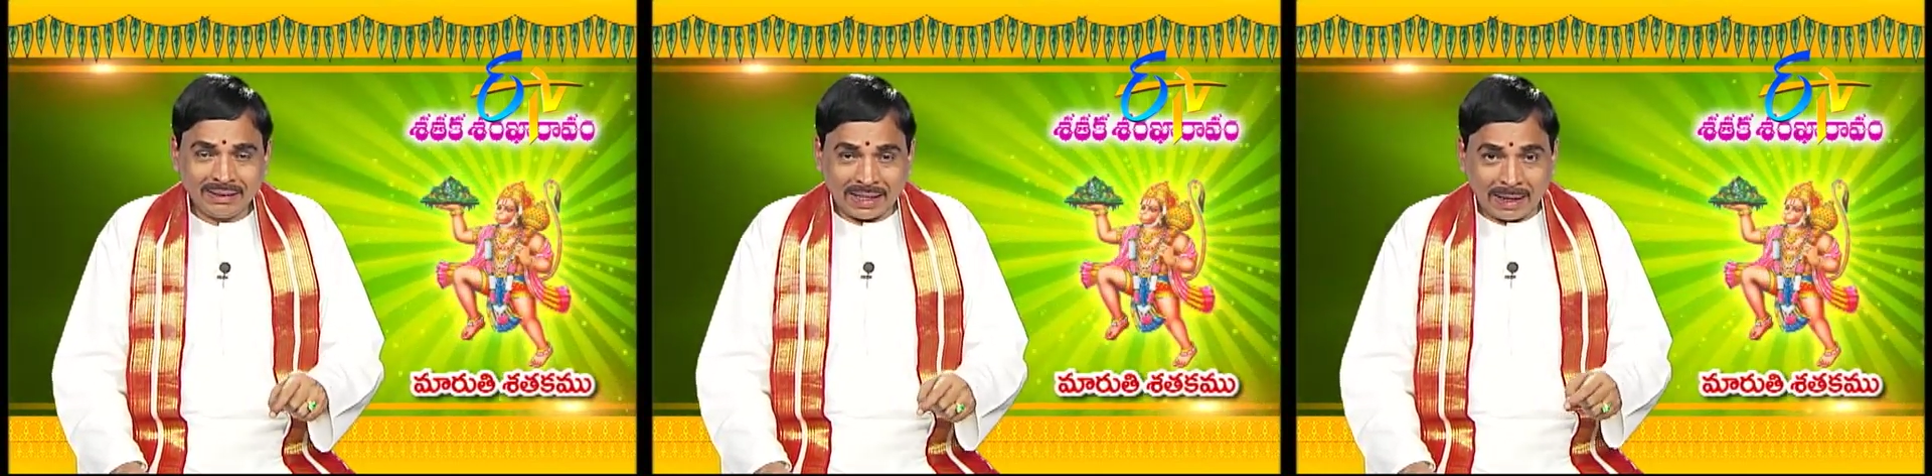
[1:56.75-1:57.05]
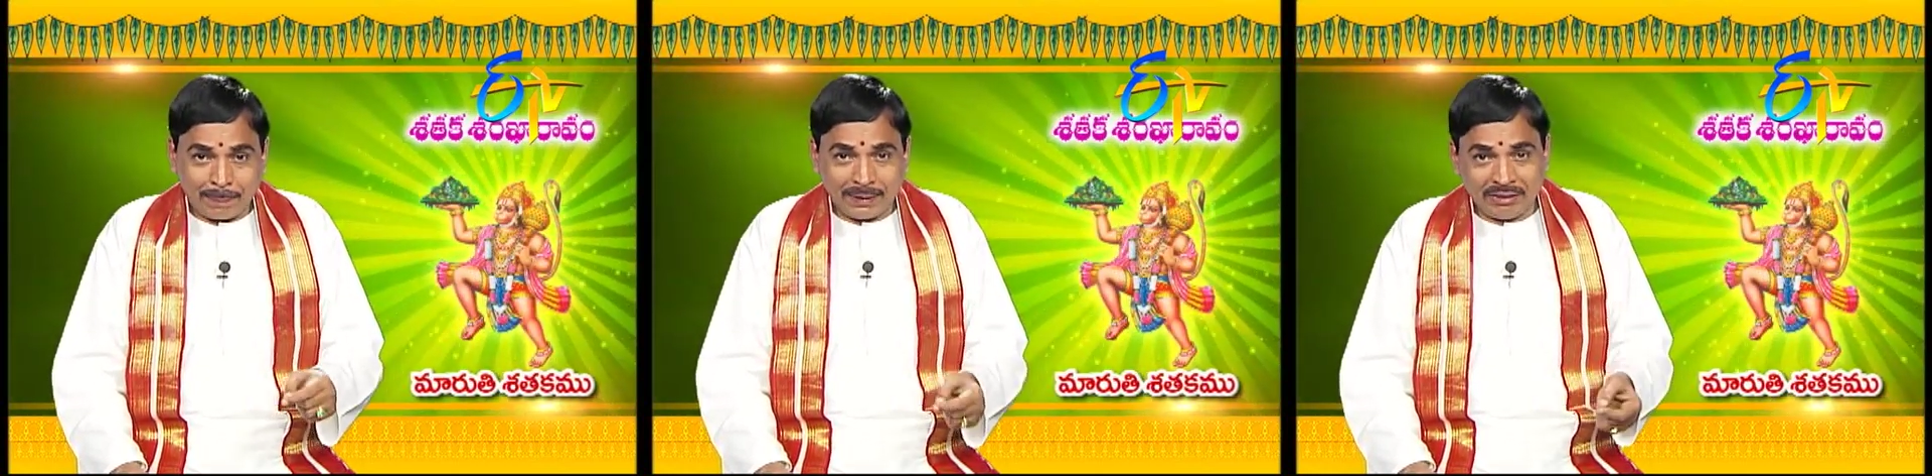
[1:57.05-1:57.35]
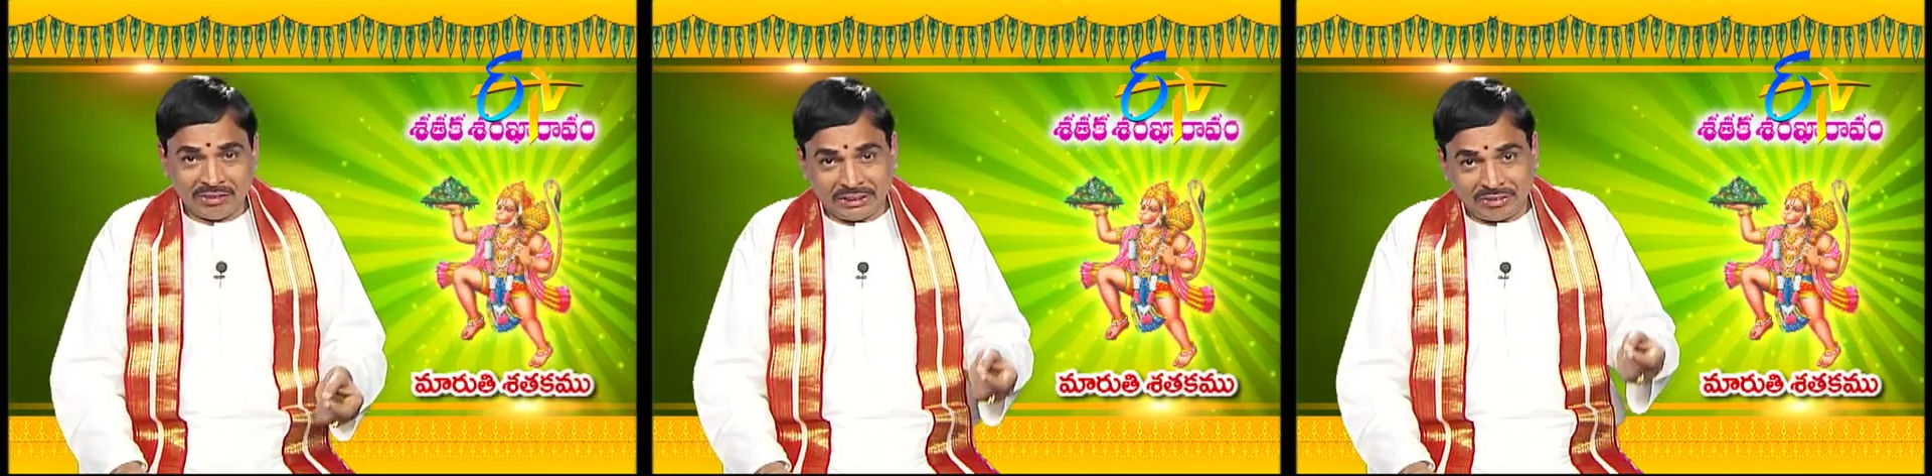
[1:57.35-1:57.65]
తనపై
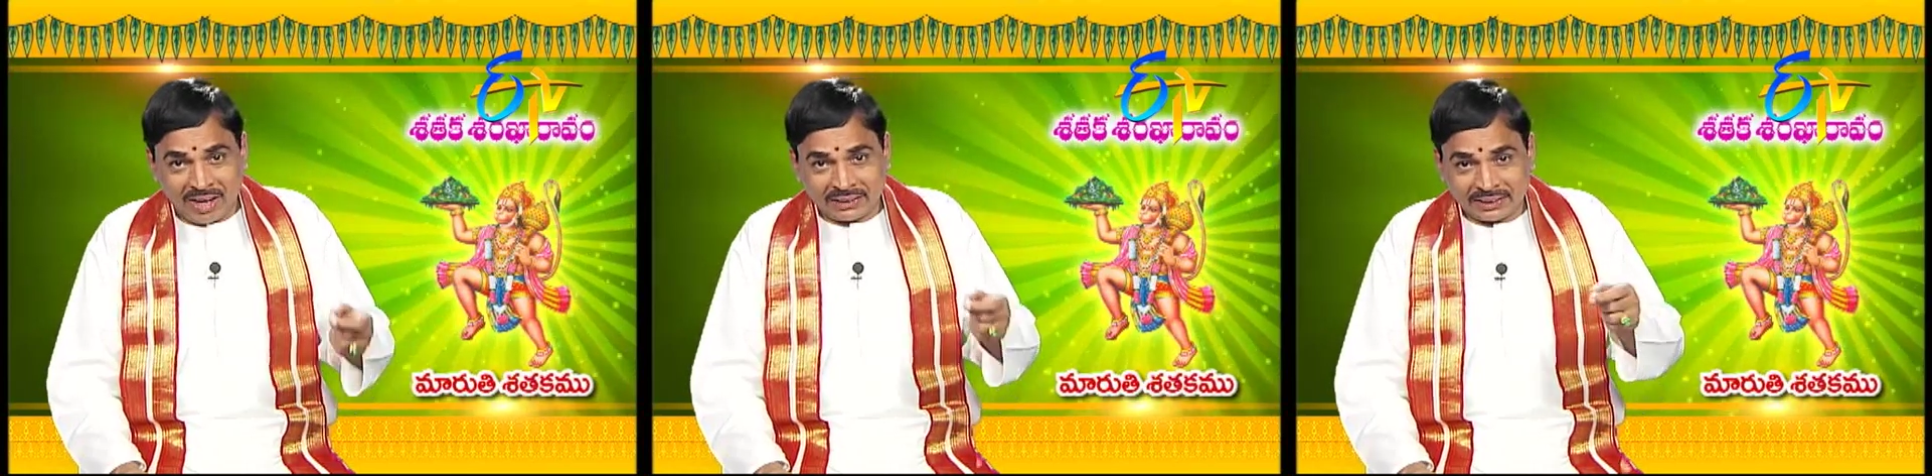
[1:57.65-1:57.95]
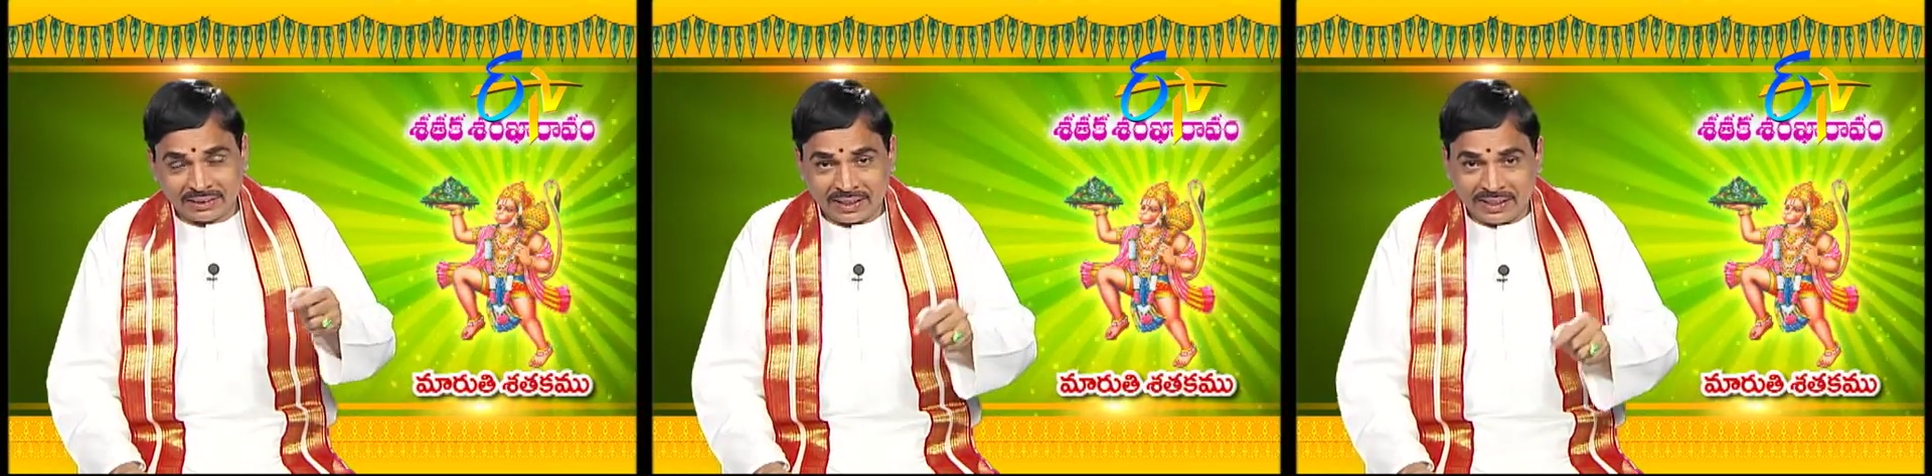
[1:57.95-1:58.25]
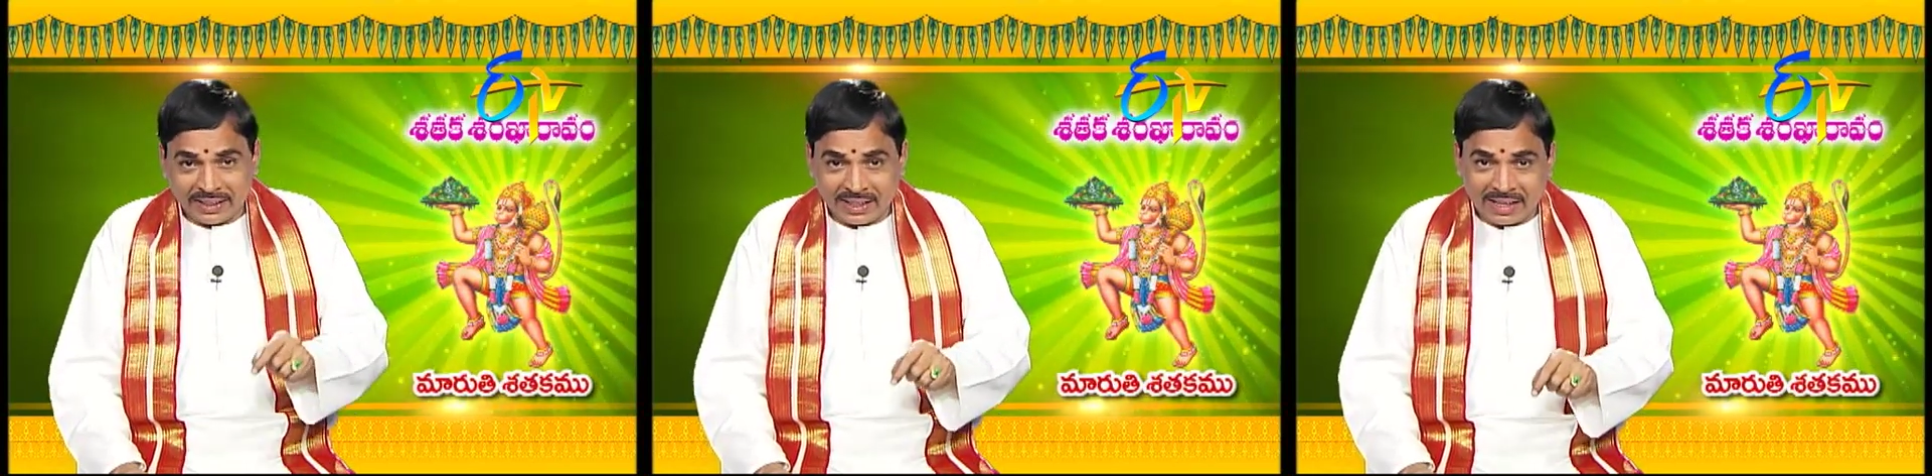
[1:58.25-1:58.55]
విశ్వాసం
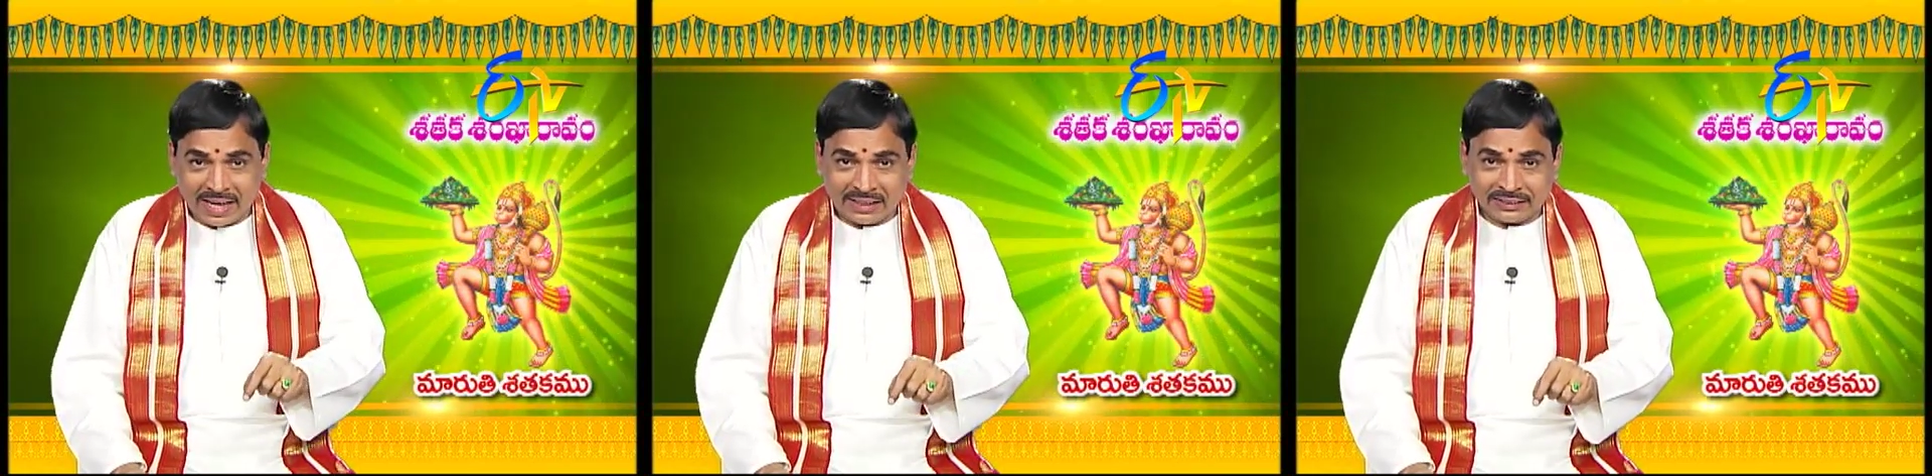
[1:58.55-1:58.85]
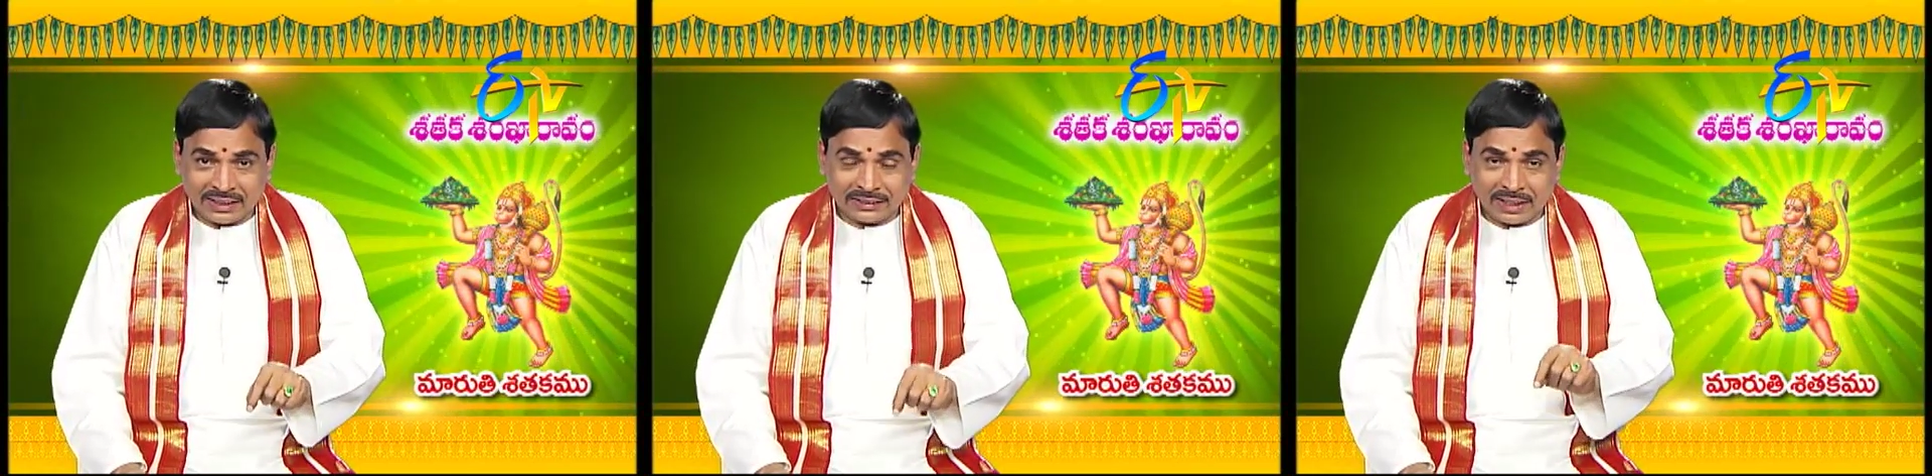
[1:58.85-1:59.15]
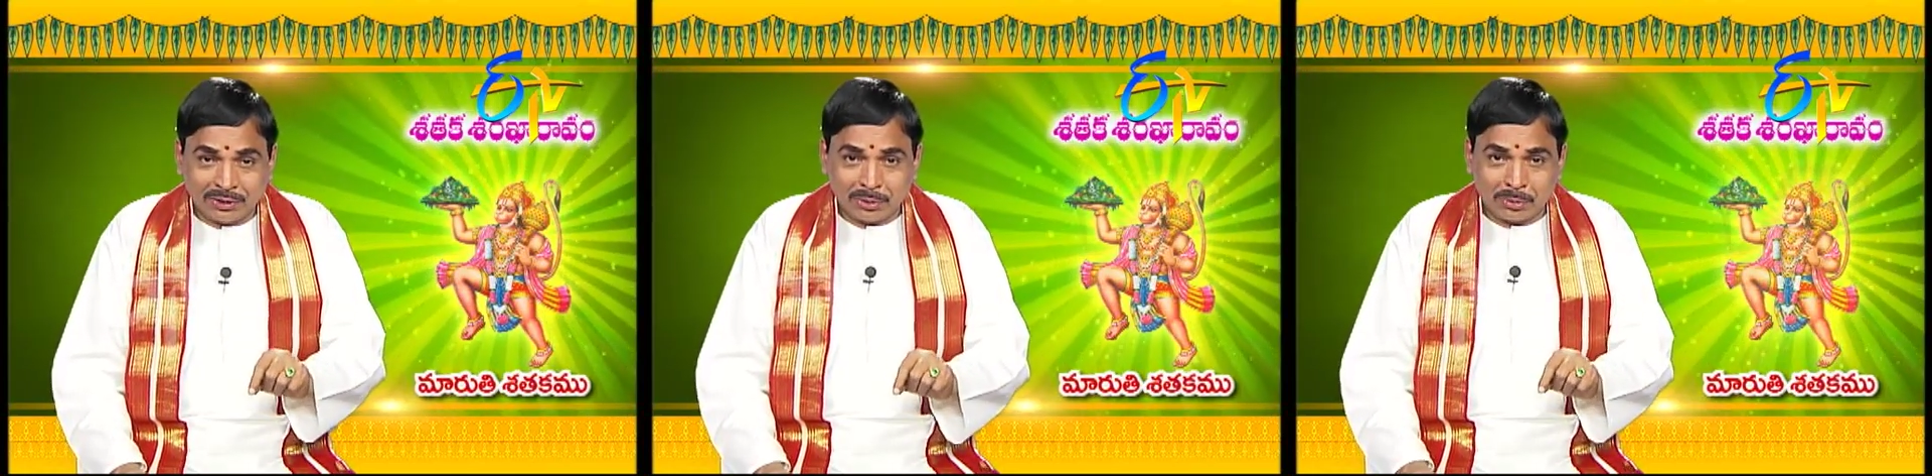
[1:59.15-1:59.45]
కలిగేలా
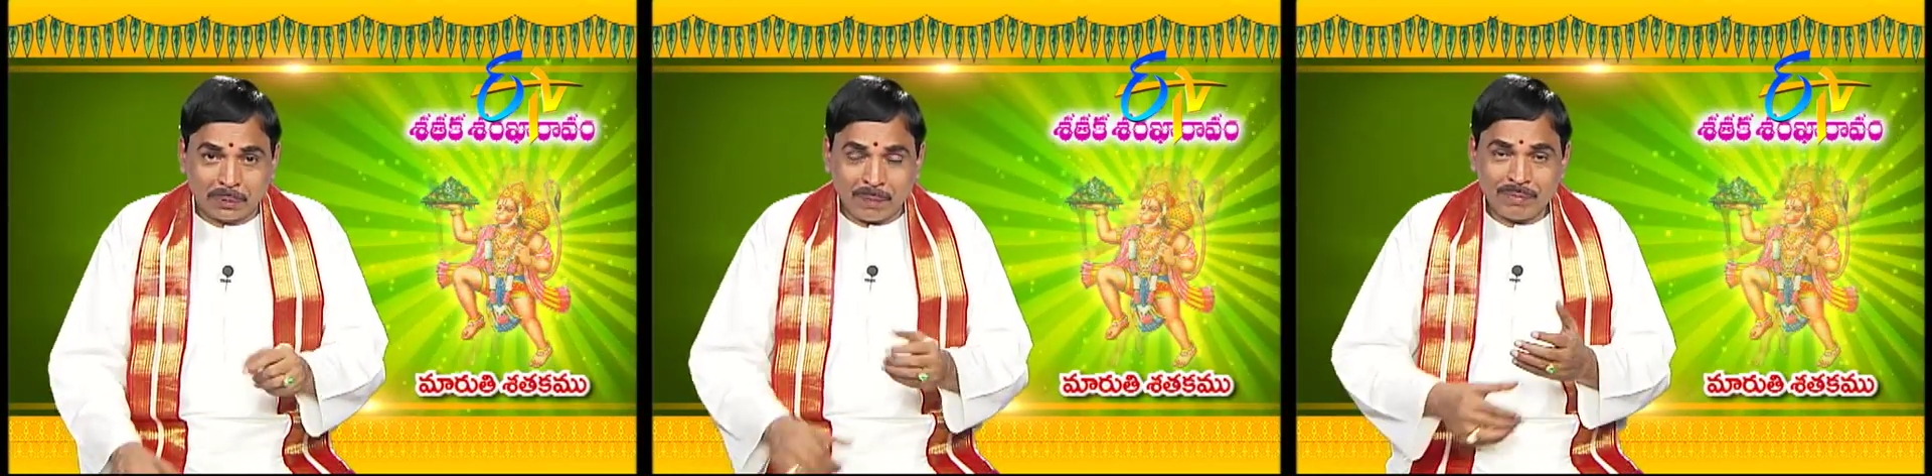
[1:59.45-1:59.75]
చేసేందుకు